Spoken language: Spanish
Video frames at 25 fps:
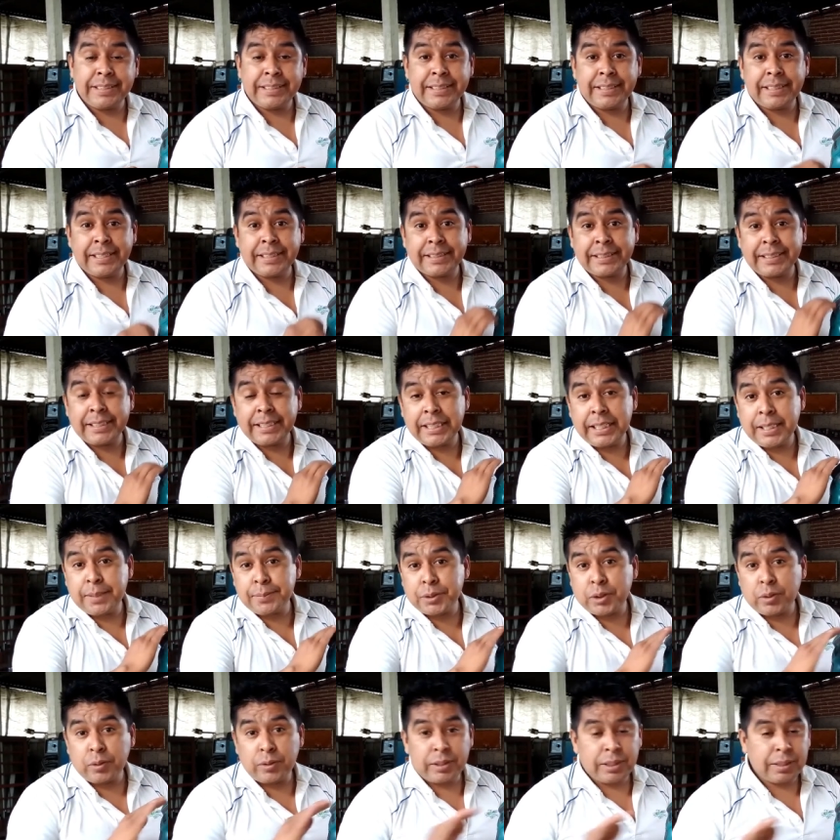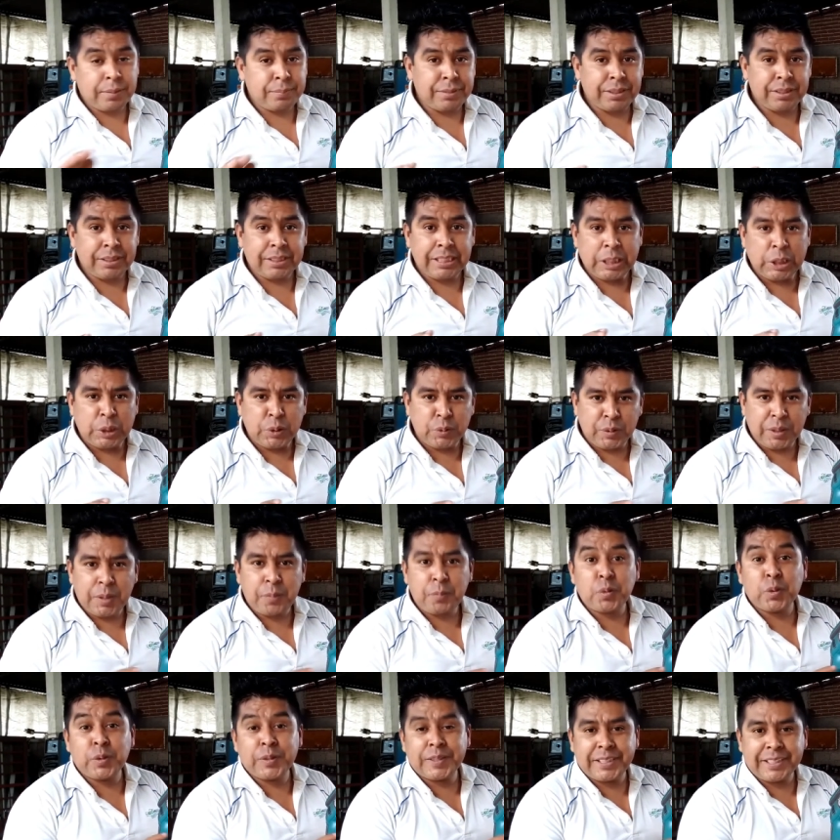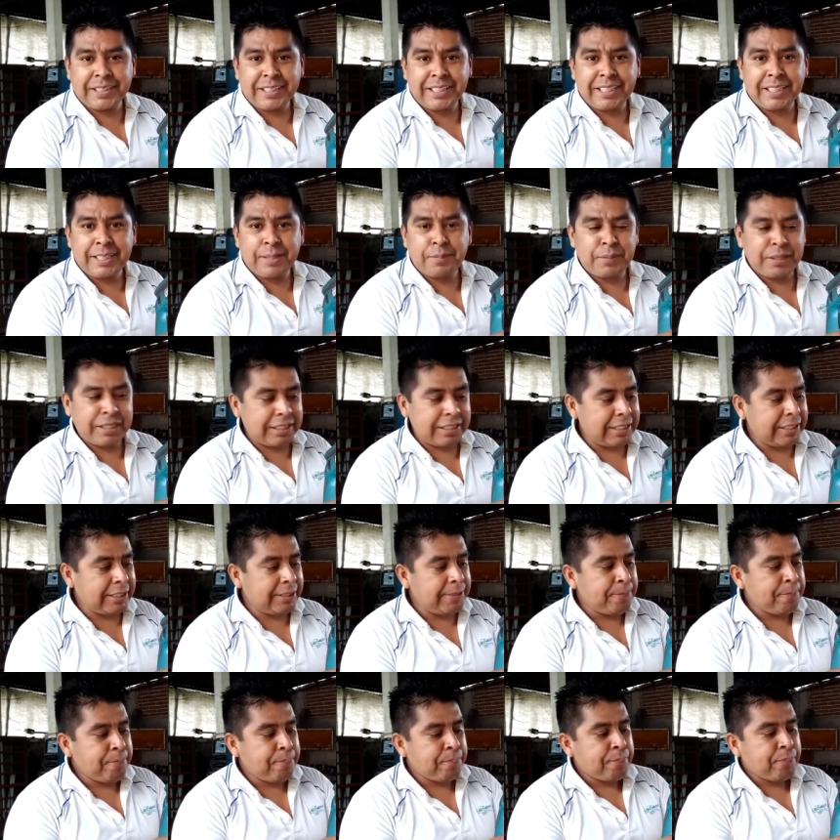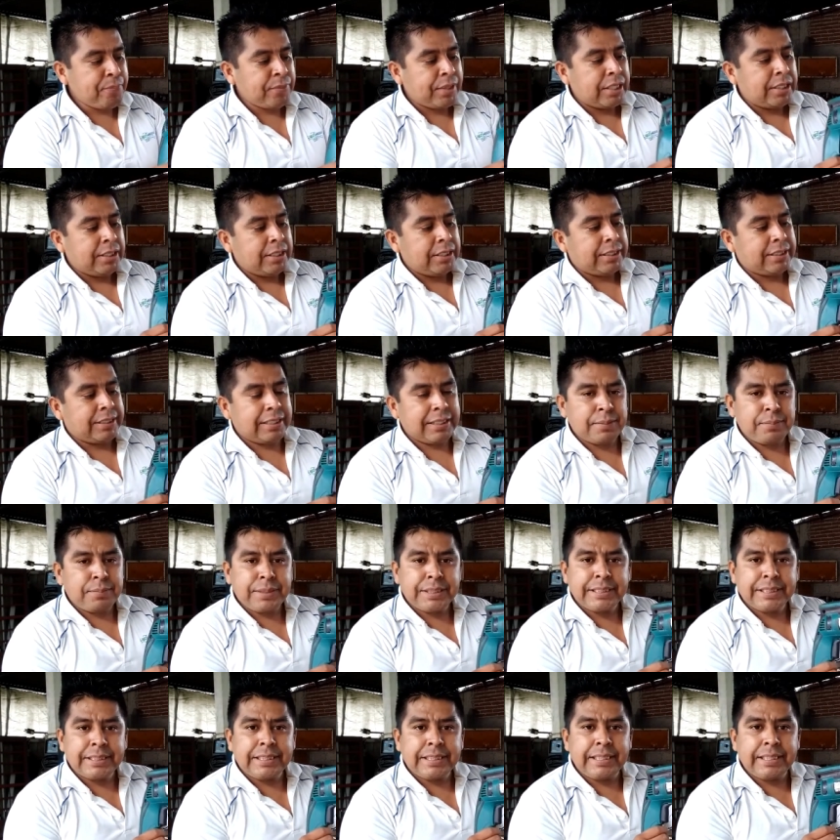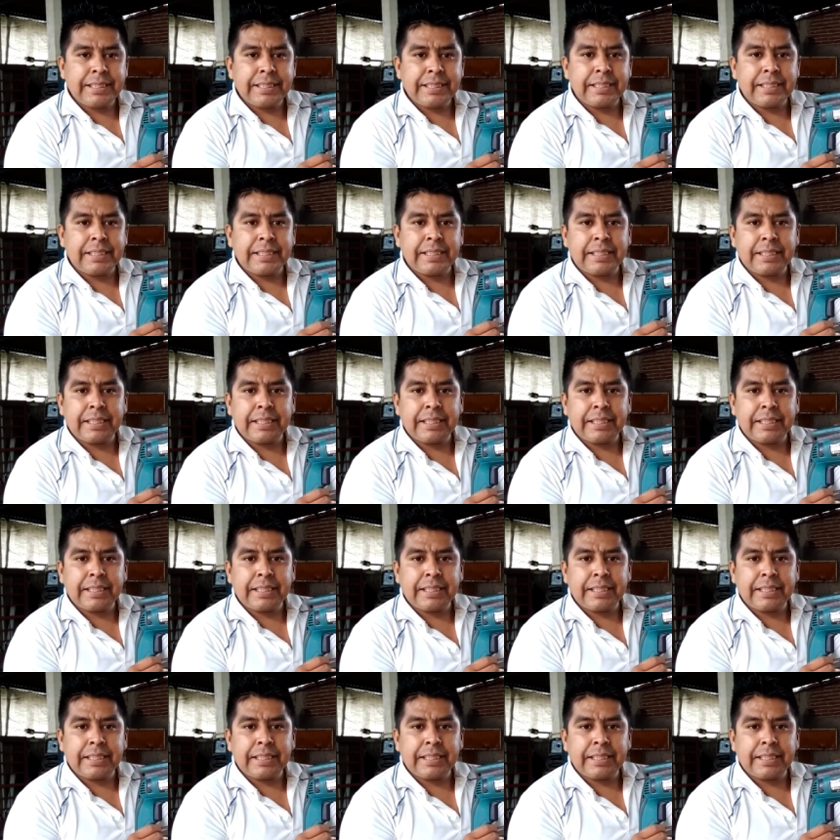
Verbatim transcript: sin hacerle absolutamente ninguna publicidad a la marca, Nada más que eh,